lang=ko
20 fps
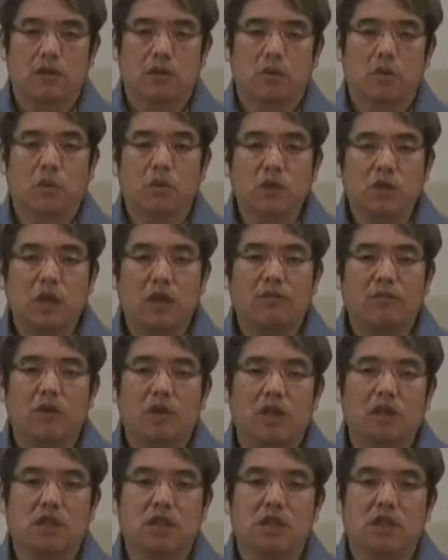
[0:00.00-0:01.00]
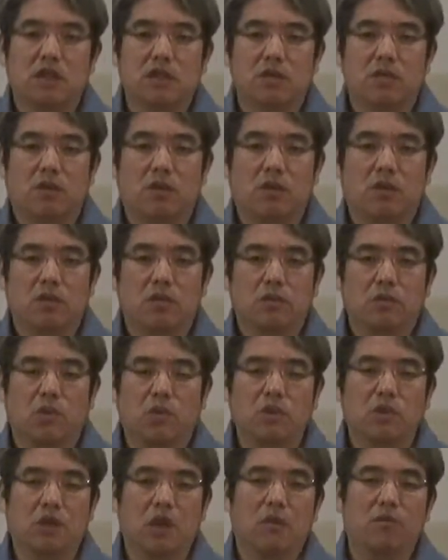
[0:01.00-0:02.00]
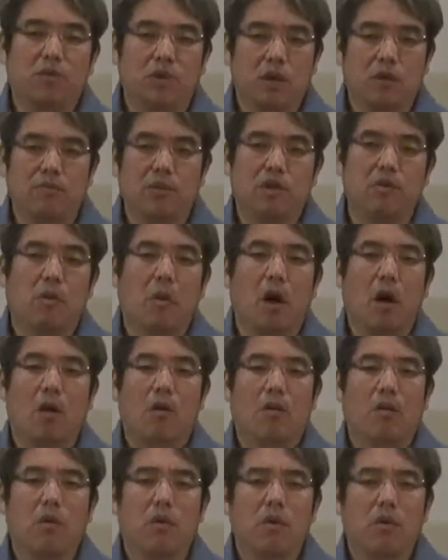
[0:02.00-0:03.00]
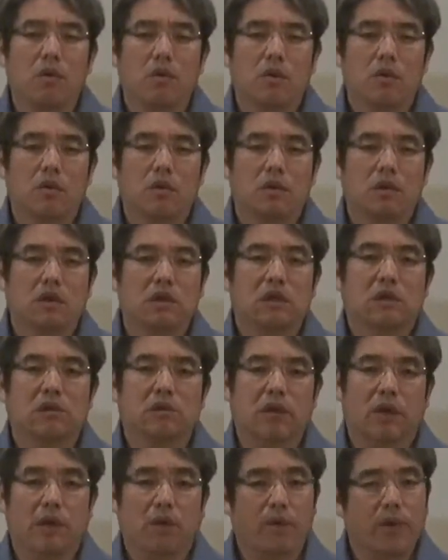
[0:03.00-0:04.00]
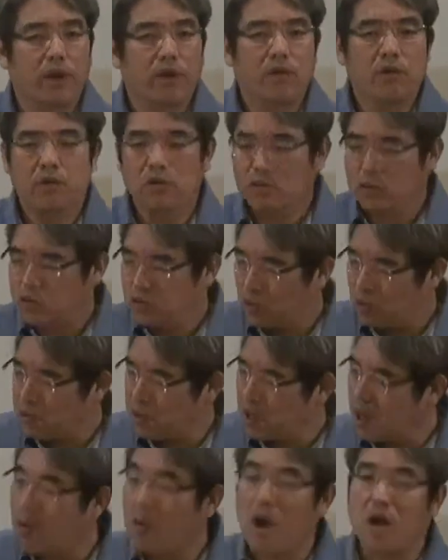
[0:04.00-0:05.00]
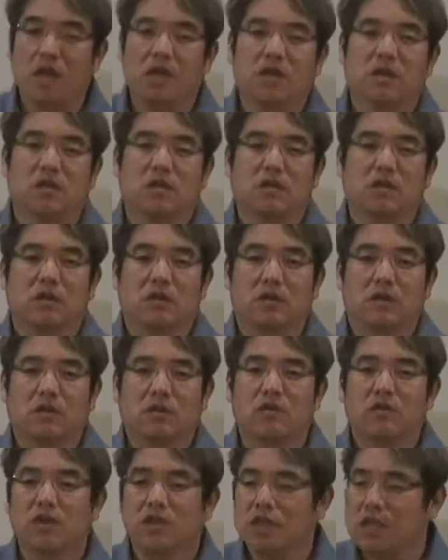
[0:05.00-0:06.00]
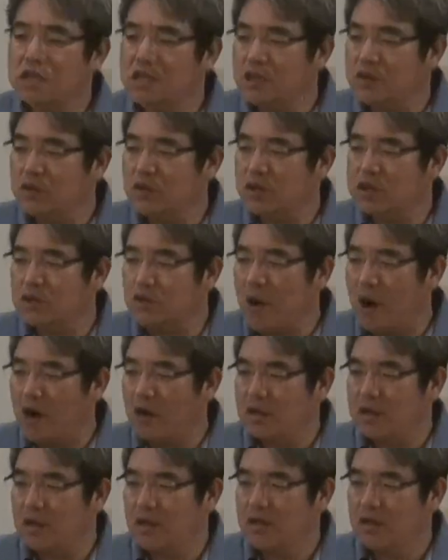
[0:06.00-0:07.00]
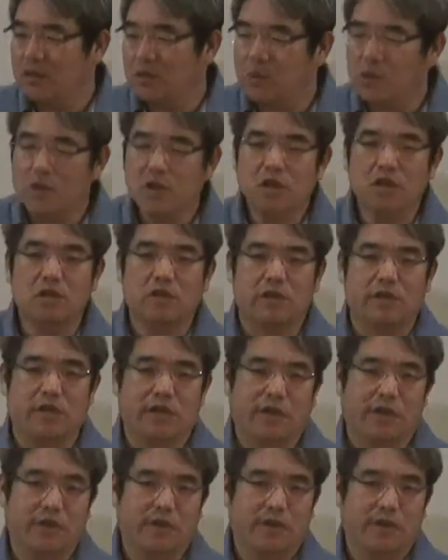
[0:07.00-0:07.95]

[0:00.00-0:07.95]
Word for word: 돈 때문에 친해지고 돈 때문에 미워하고 그렇게 돼요. 왜요? 소비가 왕이거든요. 그리고 실제로 그 왕은 돈이거든요.